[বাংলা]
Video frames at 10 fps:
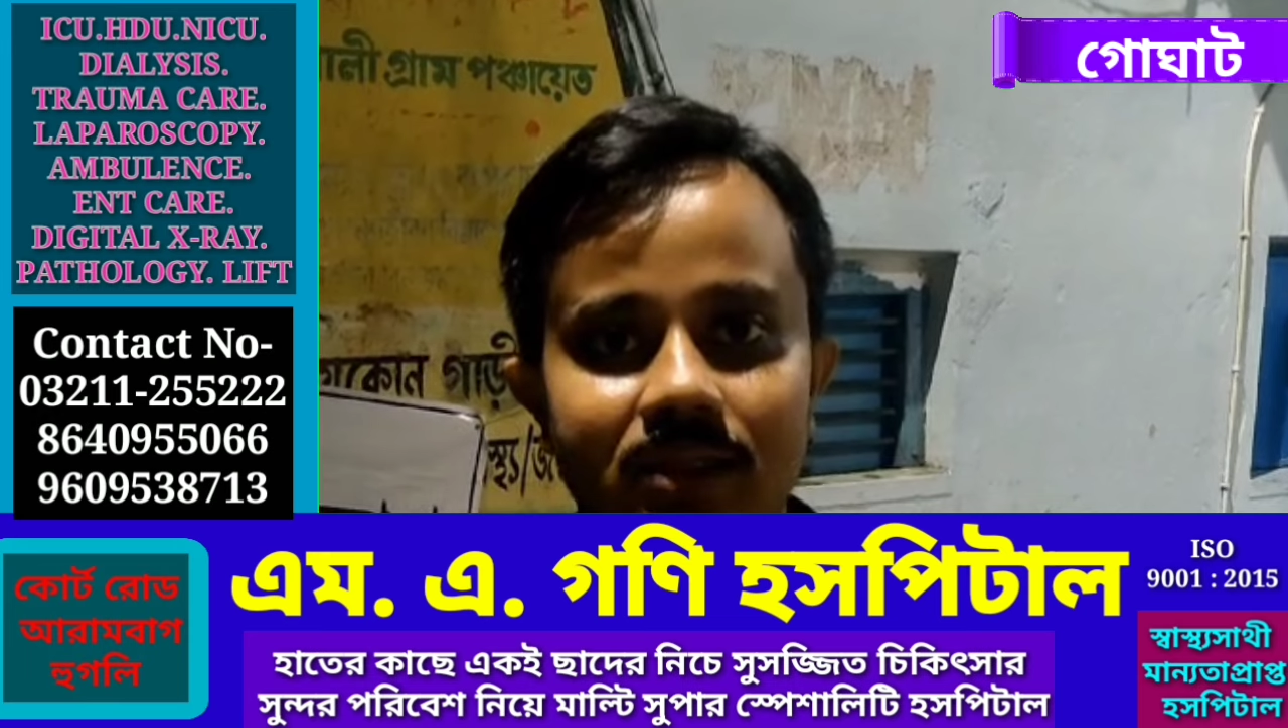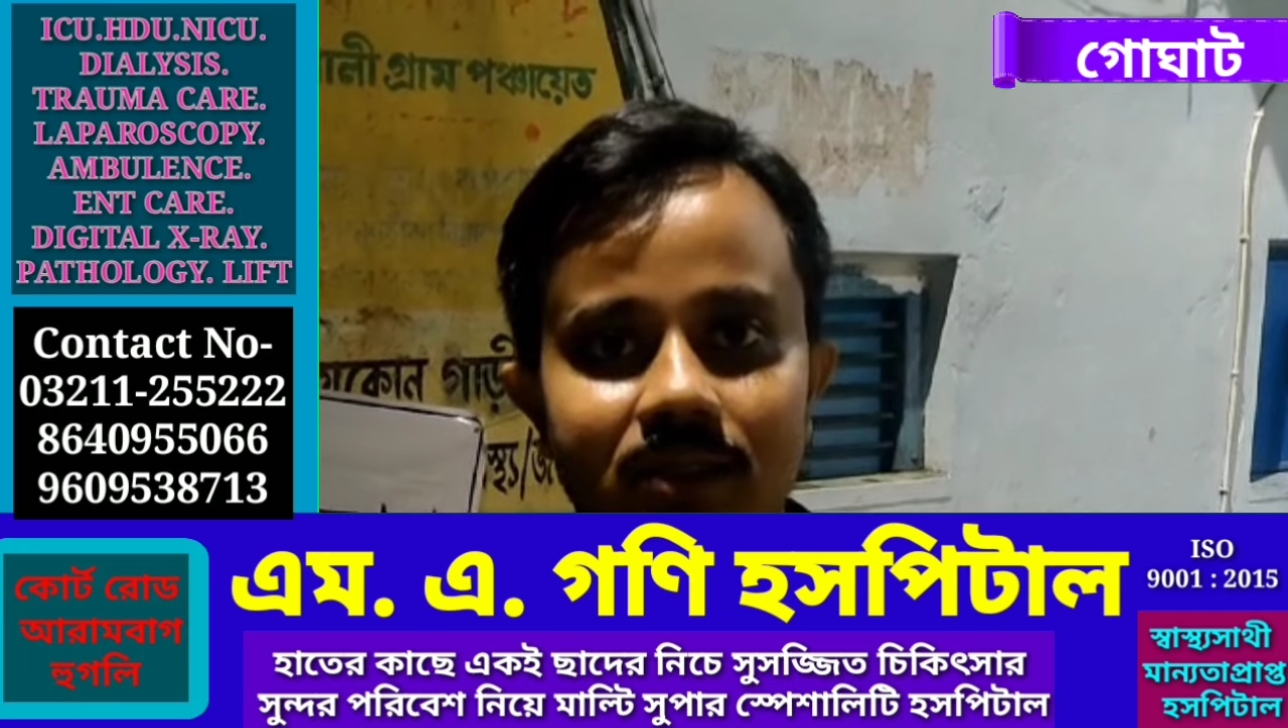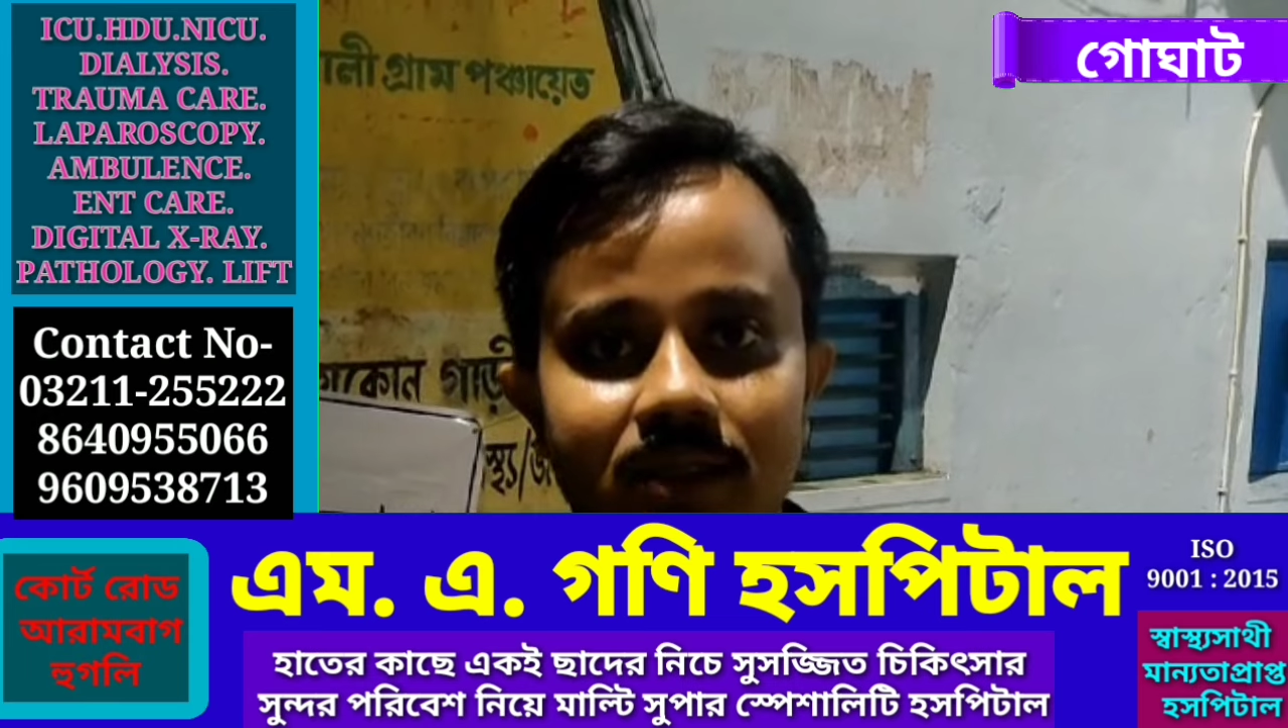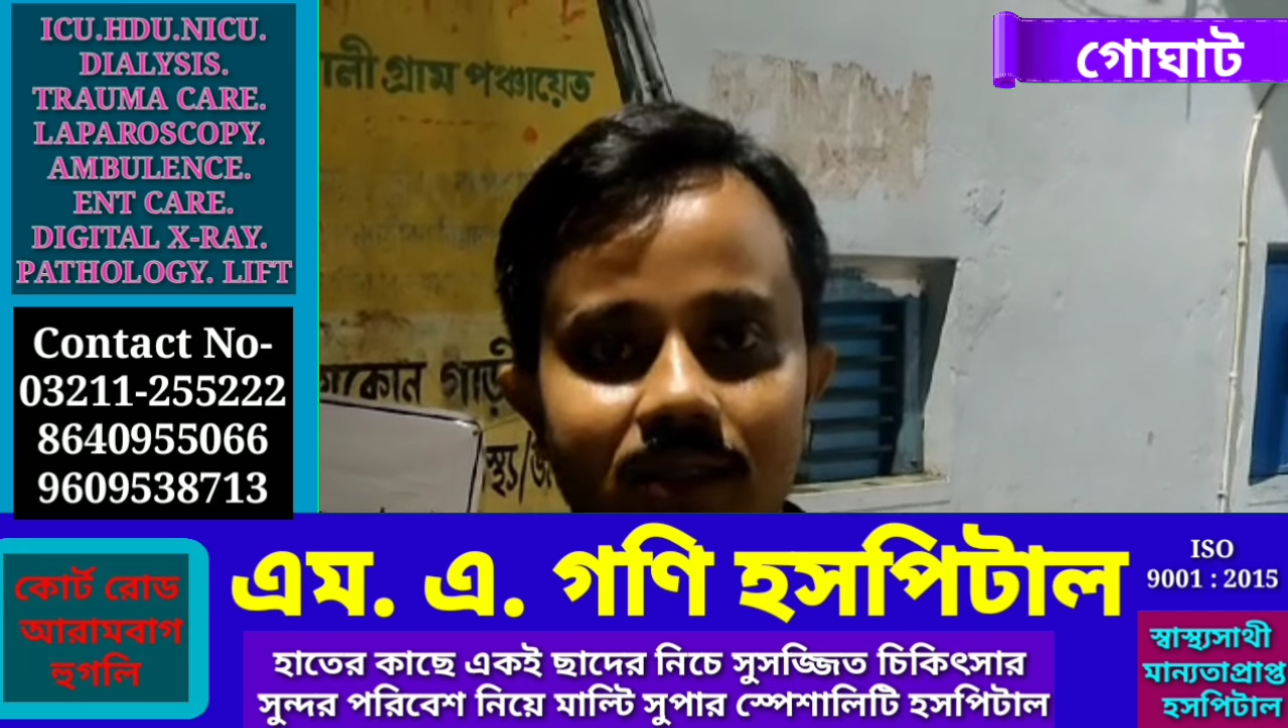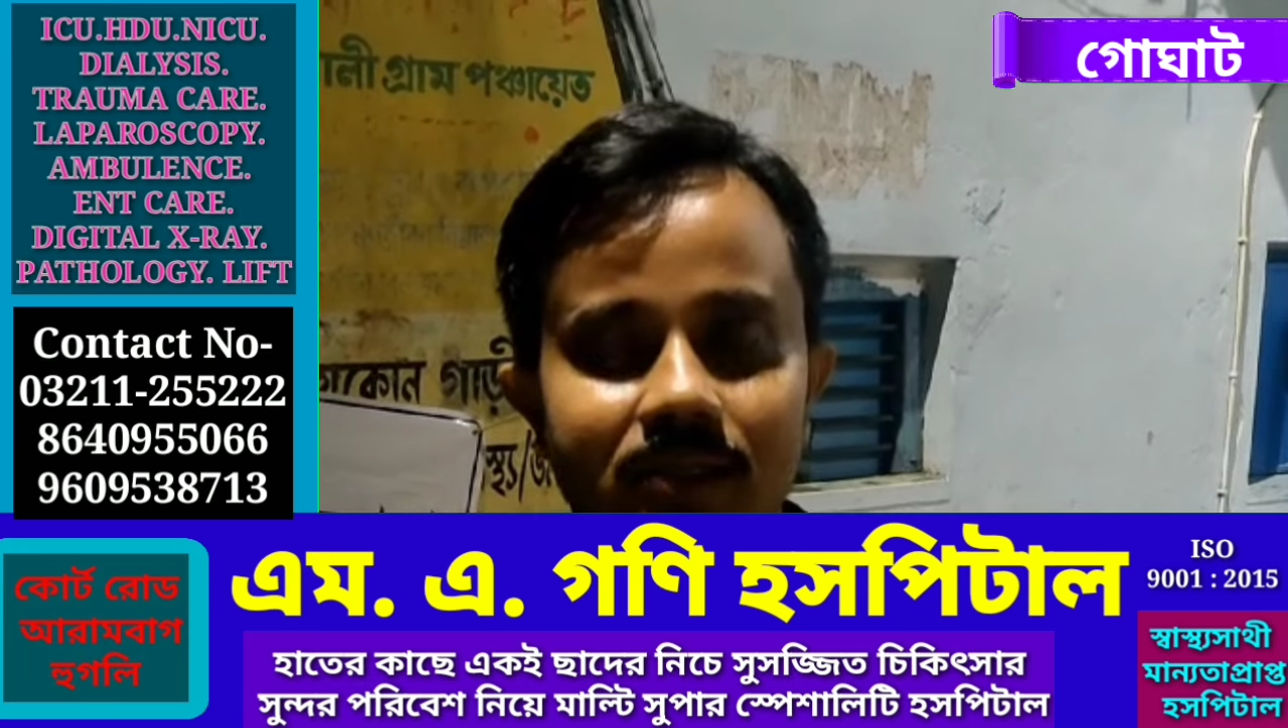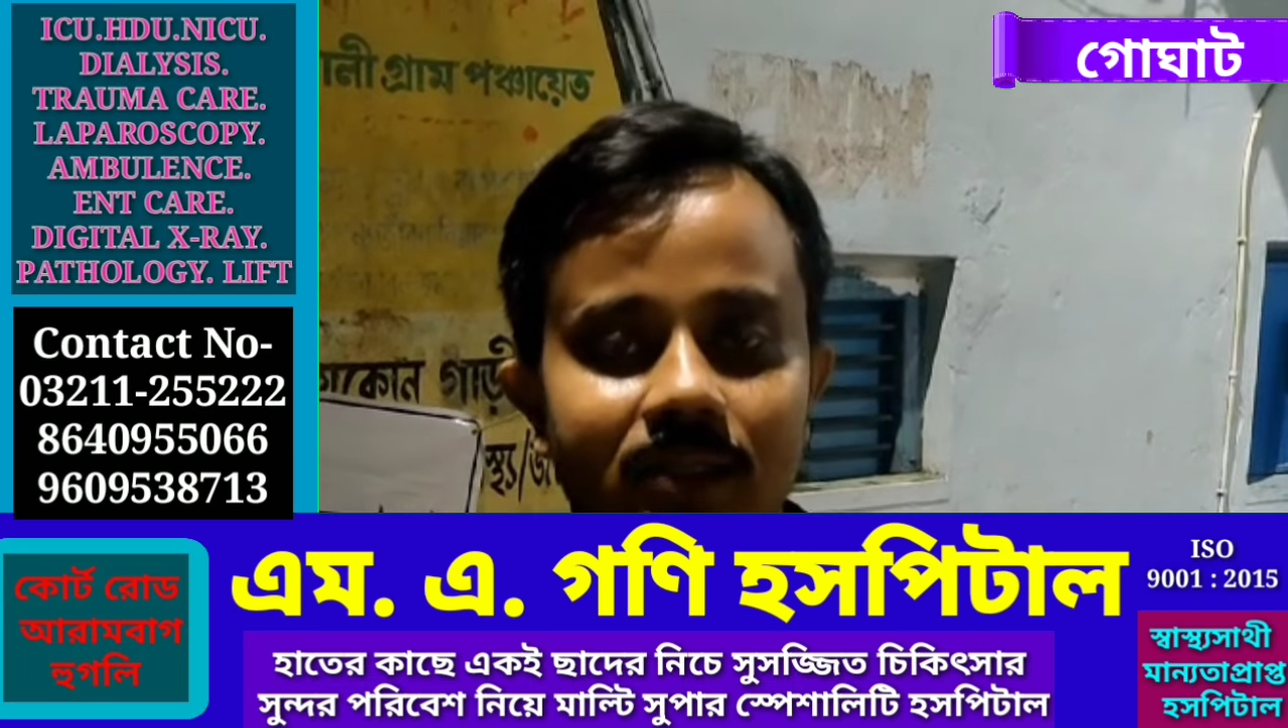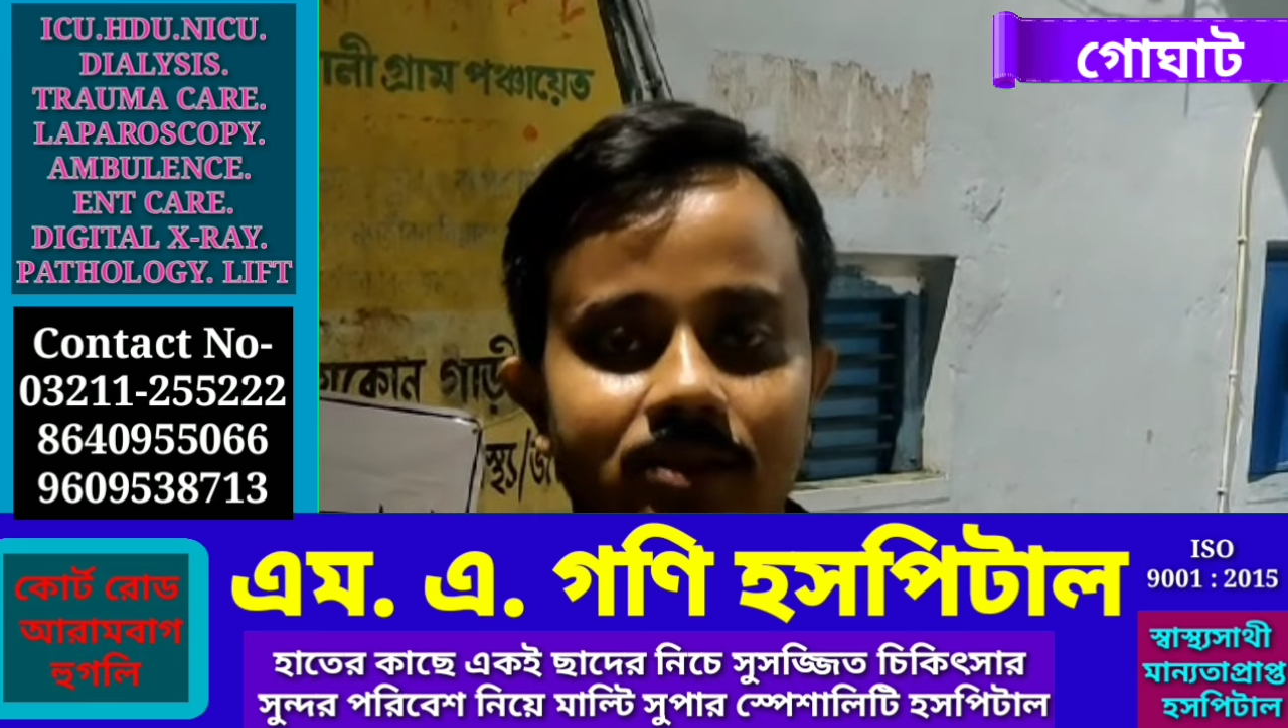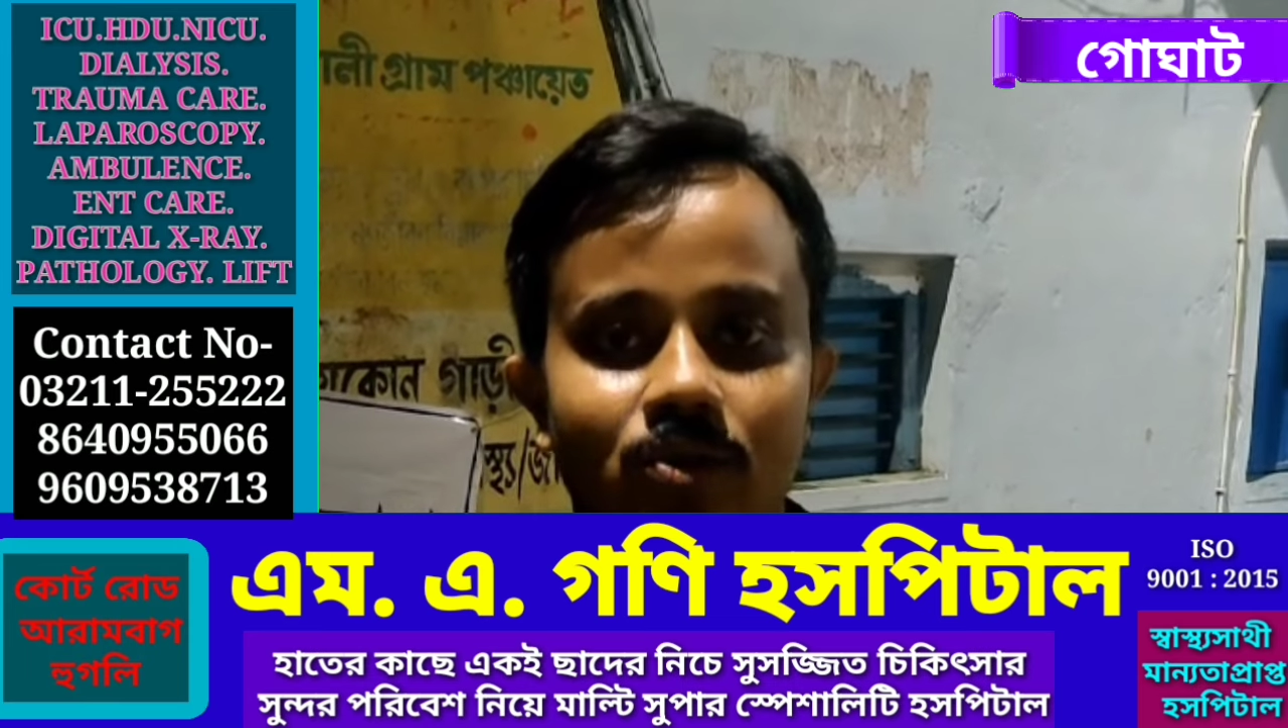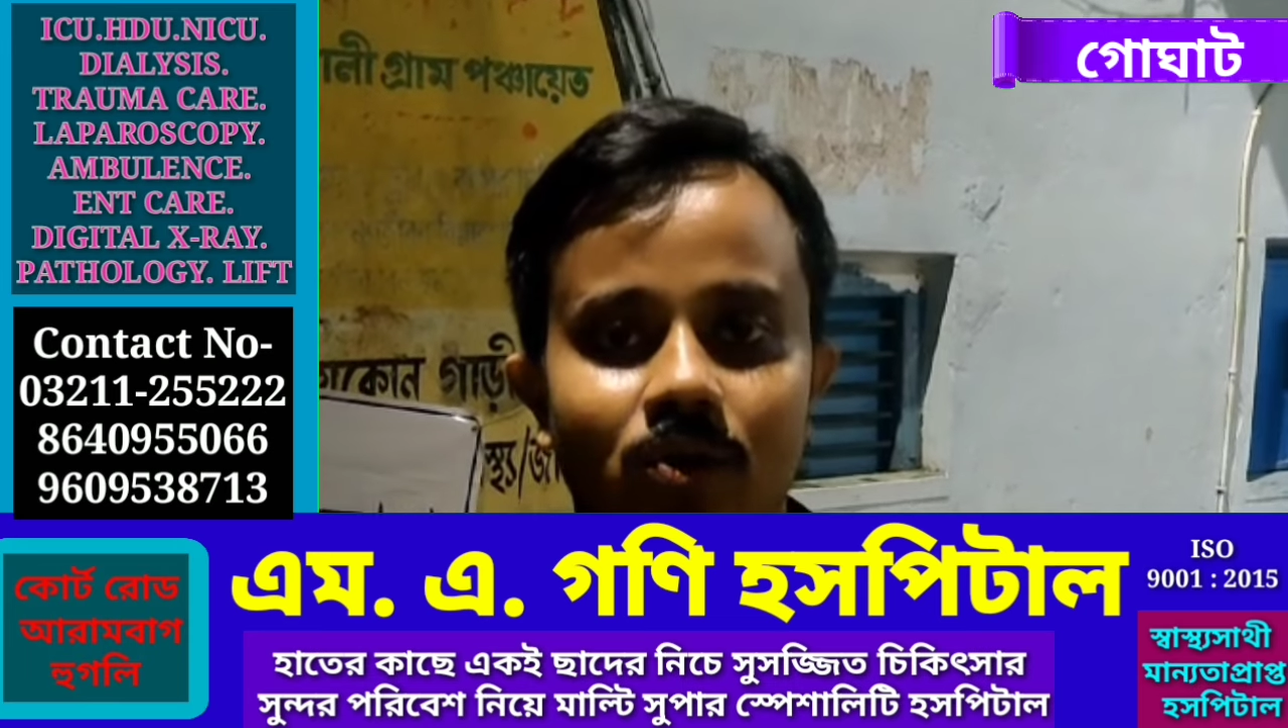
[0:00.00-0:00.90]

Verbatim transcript: দিয়েছিলেন যাতে